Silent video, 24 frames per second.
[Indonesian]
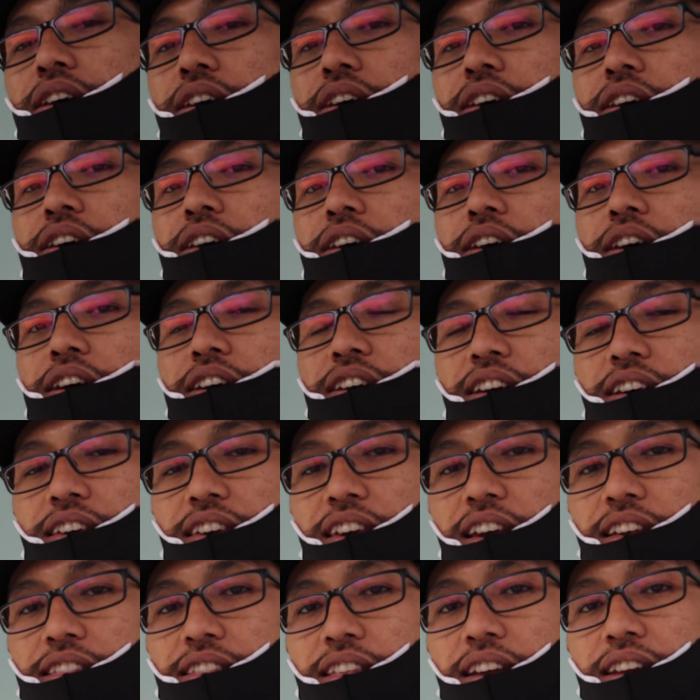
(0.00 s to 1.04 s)
uh,
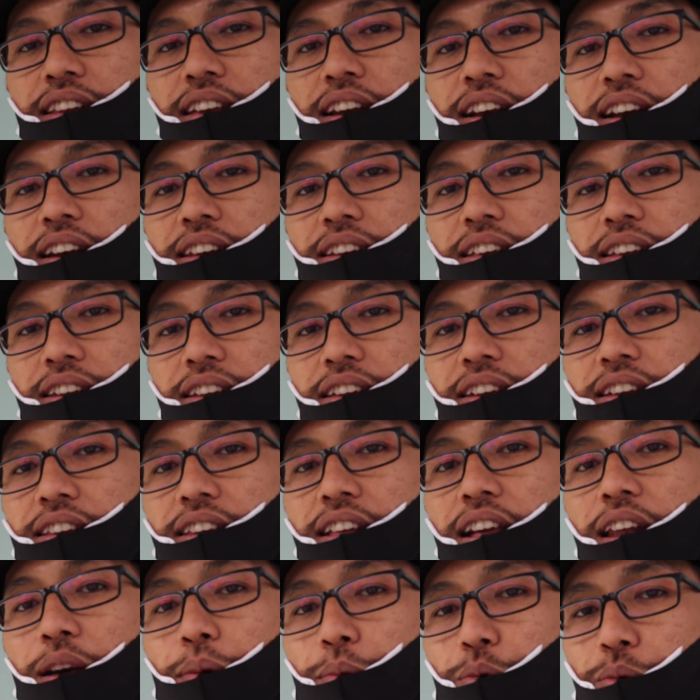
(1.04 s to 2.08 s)
kegiatan yang ada di
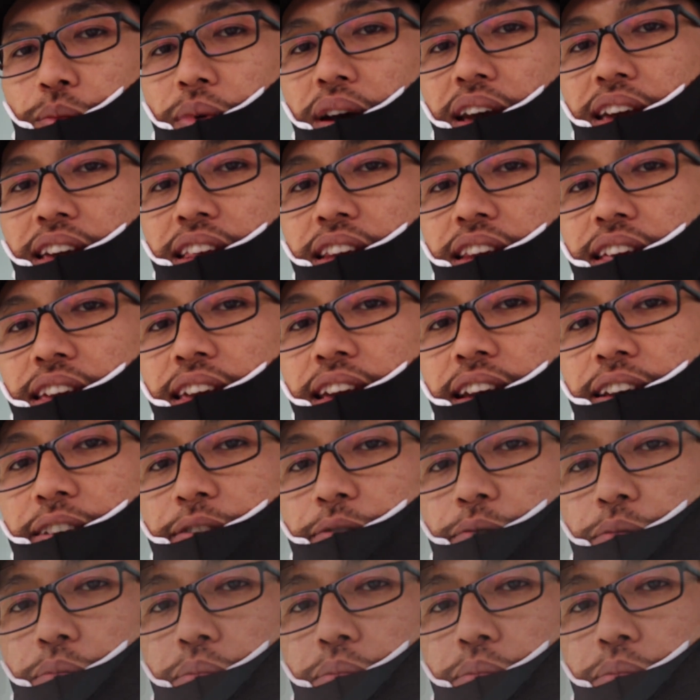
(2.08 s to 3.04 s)
dalam rumah ini ya.